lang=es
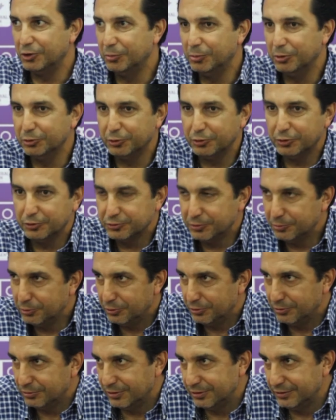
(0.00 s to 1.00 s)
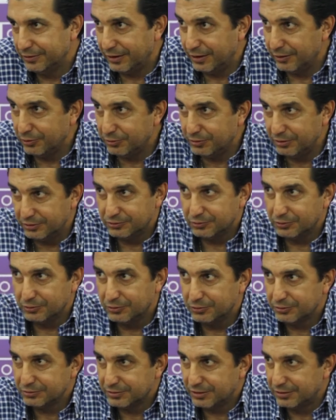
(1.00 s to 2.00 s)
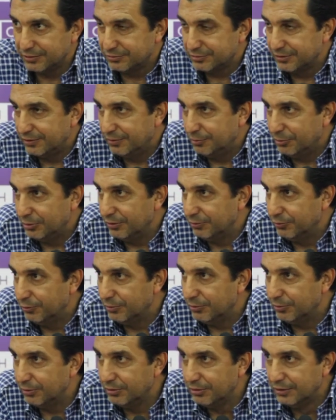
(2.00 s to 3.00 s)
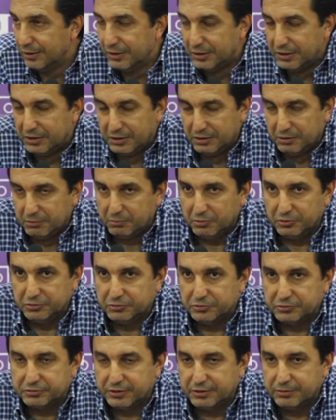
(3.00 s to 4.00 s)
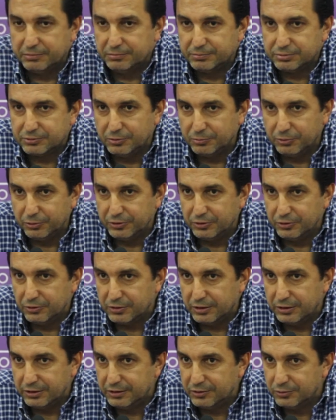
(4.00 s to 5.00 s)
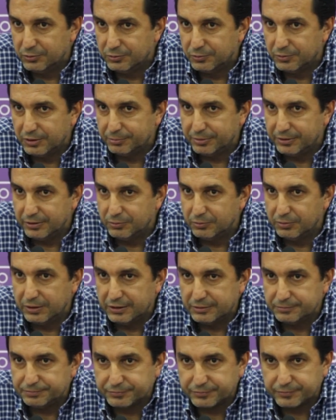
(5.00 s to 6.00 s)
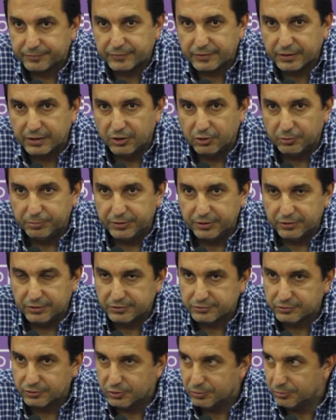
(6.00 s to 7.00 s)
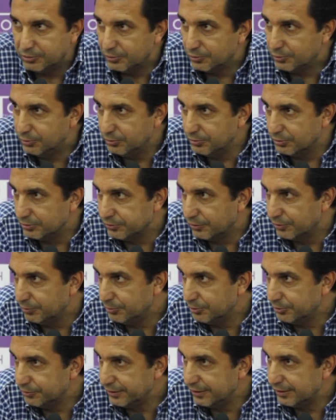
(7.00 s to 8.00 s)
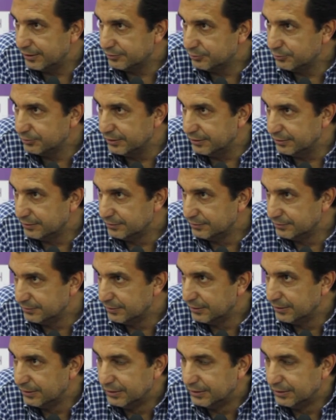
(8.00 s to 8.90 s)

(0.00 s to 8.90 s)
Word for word: Y como todos somos entrenadores y todos sabemos de fútbol, pues entonces, como dijo Clínico en una película, las opiniones son como los culos, todo el mundo tiene la suya.